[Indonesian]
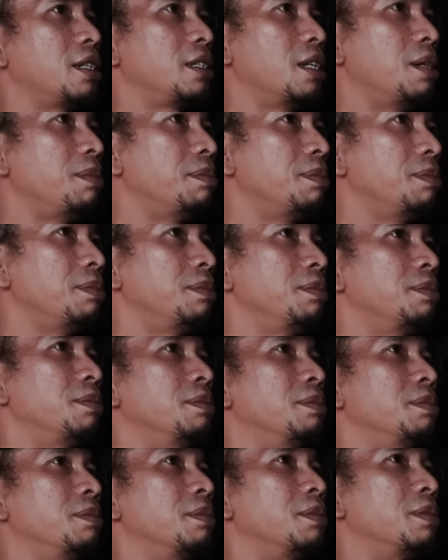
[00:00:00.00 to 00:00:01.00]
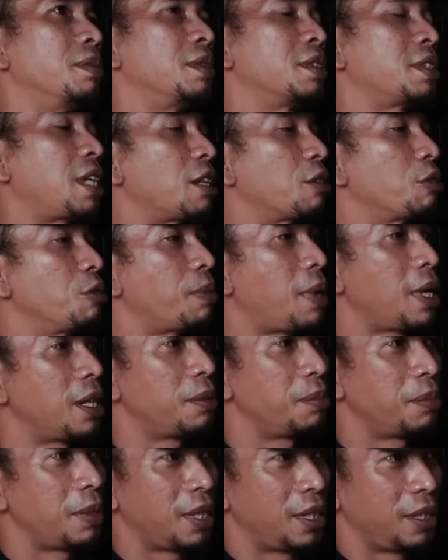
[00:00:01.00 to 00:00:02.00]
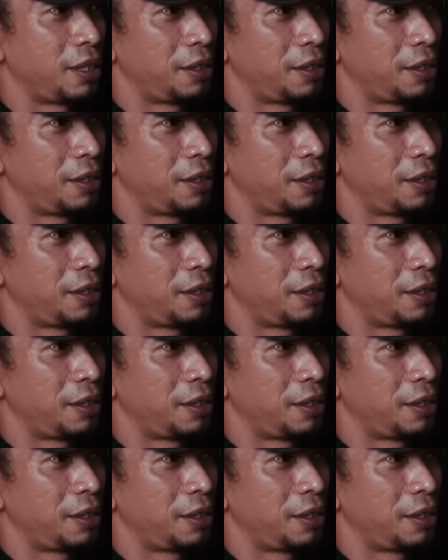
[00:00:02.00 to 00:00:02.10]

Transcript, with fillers: jam satu malam bang